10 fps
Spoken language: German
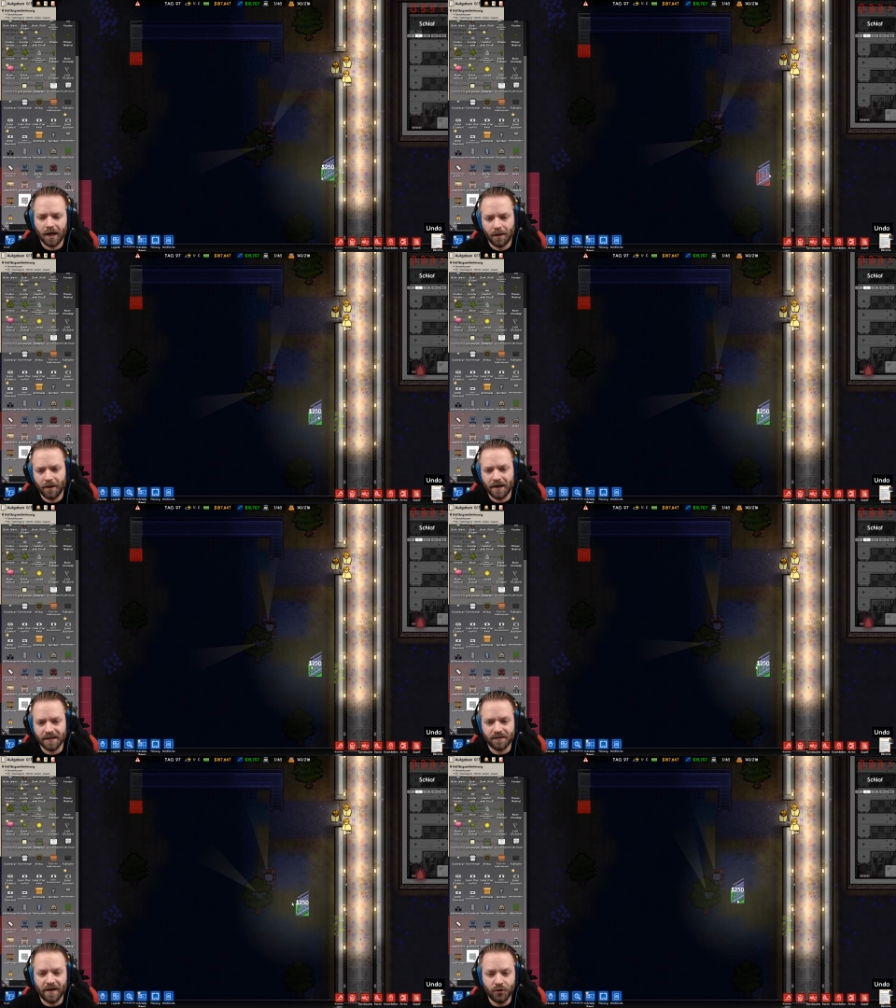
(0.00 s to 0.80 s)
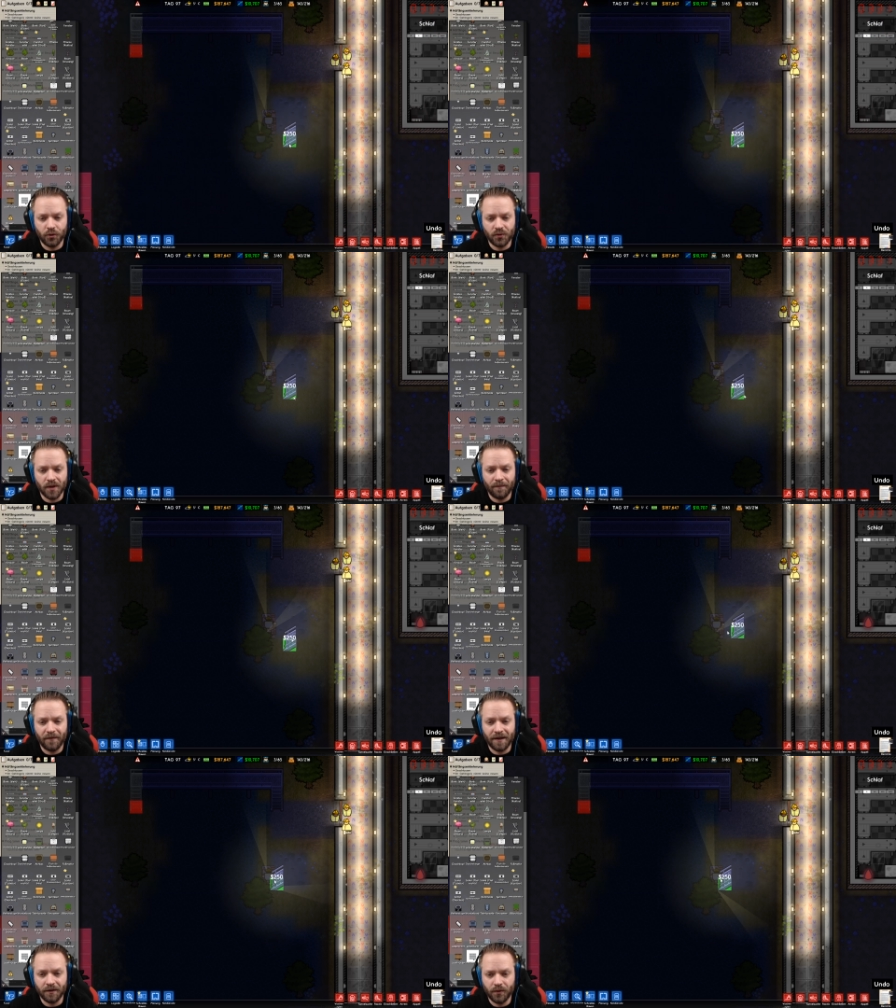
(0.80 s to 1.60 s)
Aber ja, zwei Stück zu
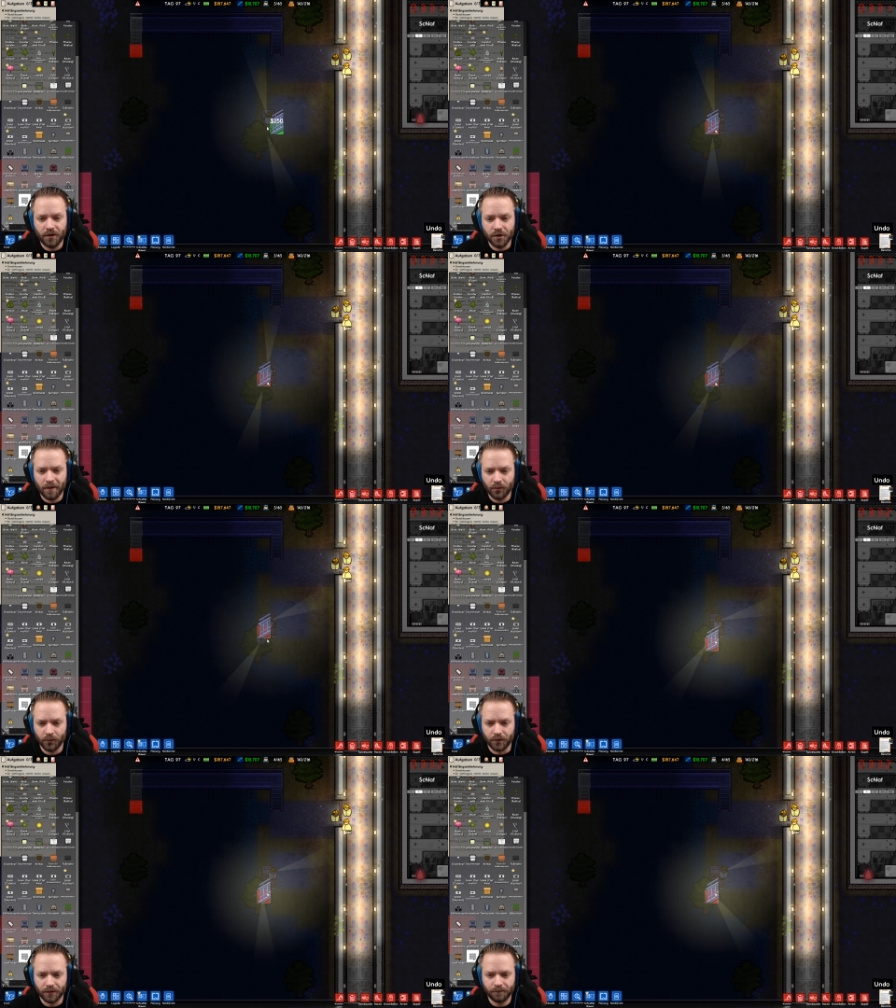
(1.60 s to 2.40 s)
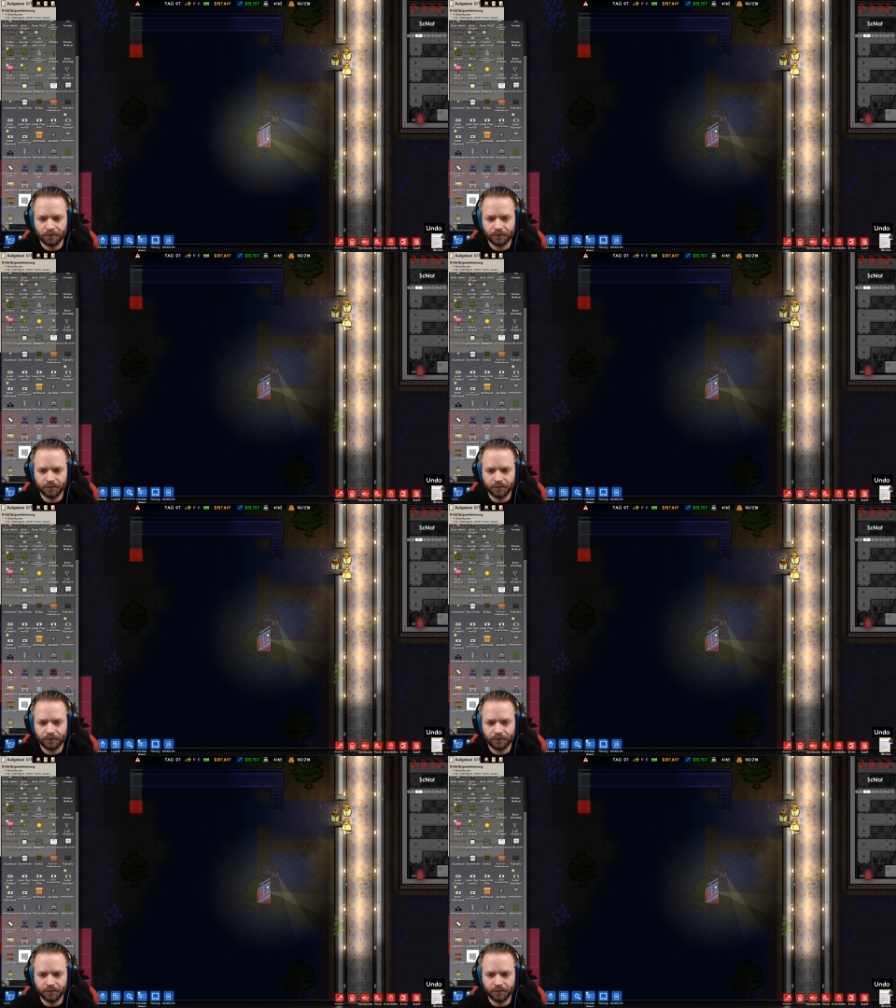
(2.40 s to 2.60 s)
haben wäre natürlich immer gut.